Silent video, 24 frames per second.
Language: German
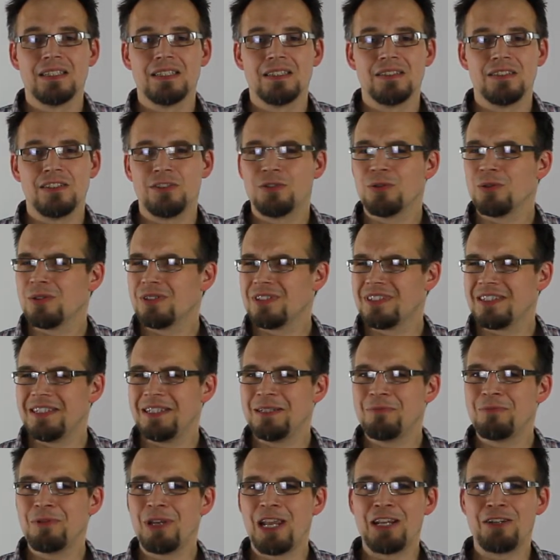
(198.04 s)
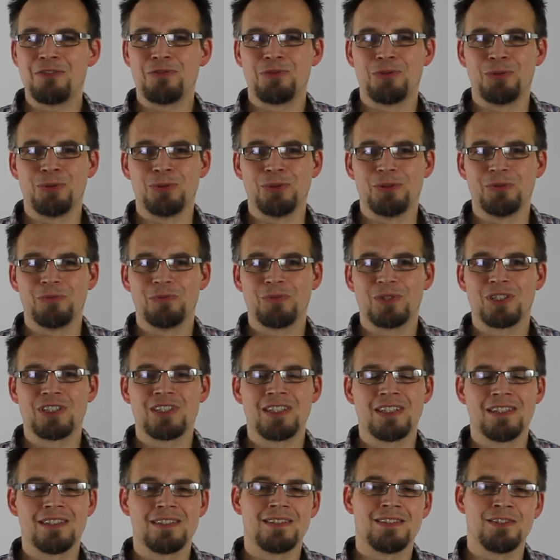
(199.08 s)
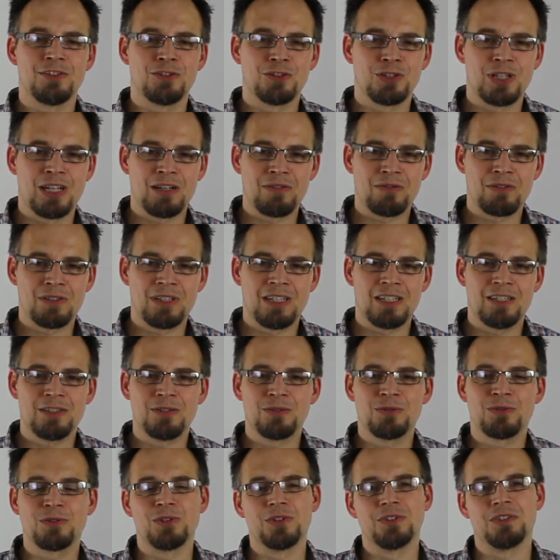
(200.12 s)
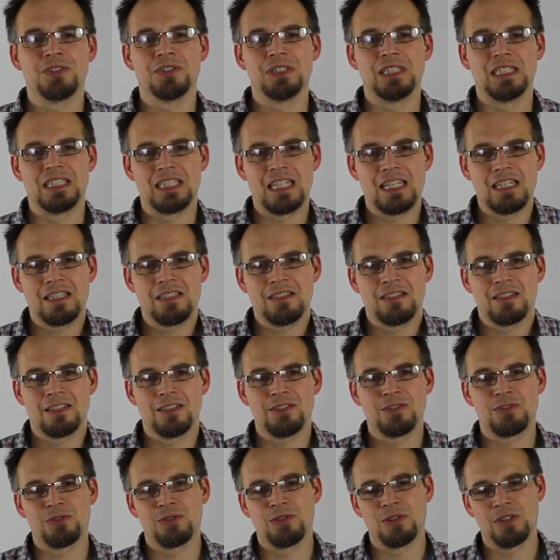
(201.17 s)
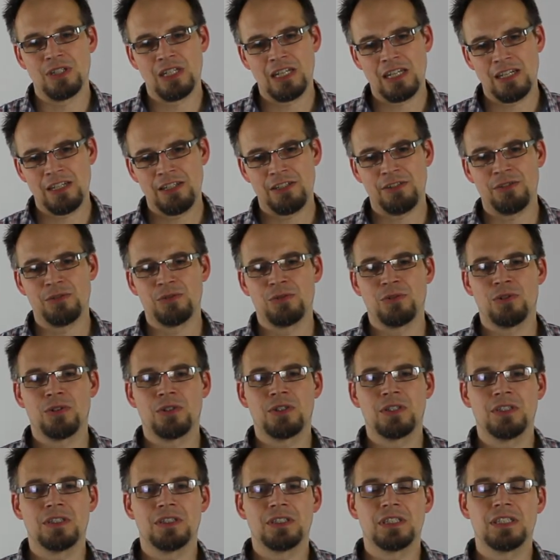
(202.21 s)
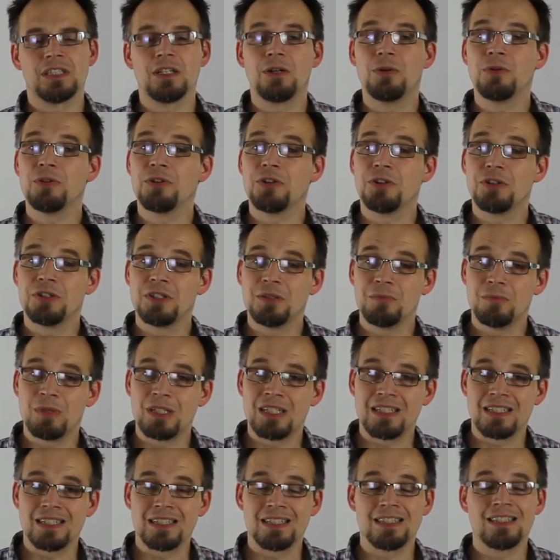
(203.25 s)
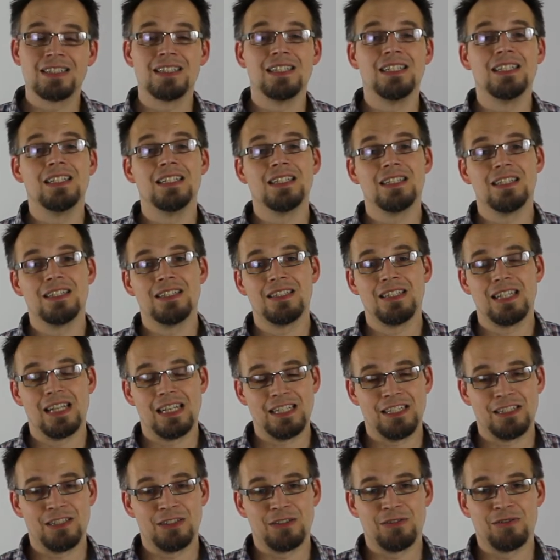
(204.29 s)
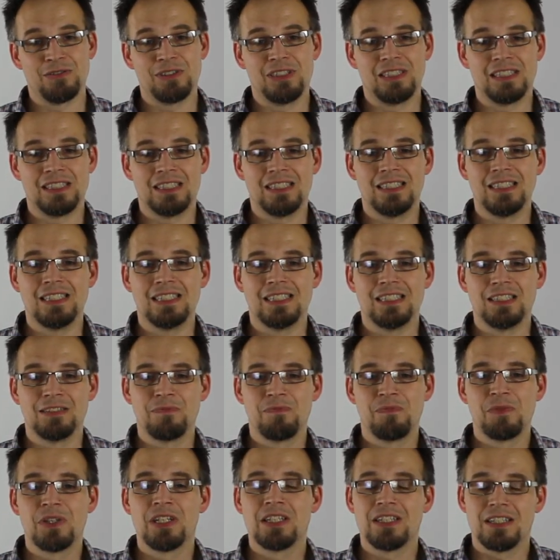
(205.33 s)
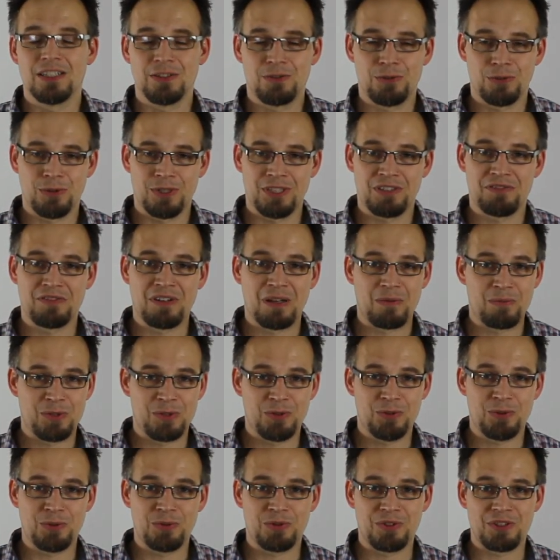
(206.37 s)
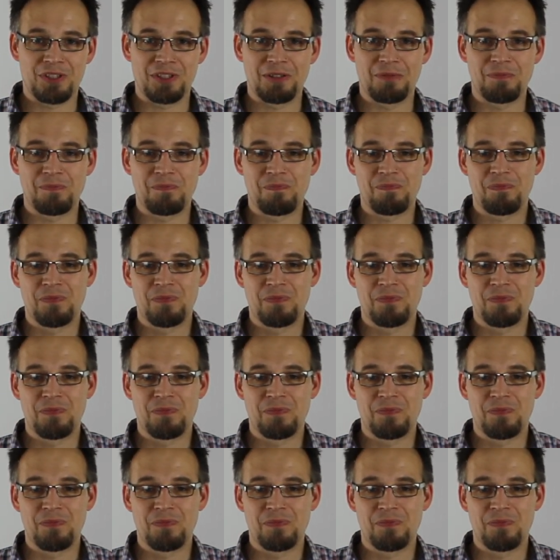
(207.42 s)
Sie sollten sich nicht beengt fühlen, das heißt die Schlafkleidung sollte nicht eng sein, sondern leicht und locker, genauso auch die Bettdecken eher leicht auf ihnen liegen, natürlich warm genug sein.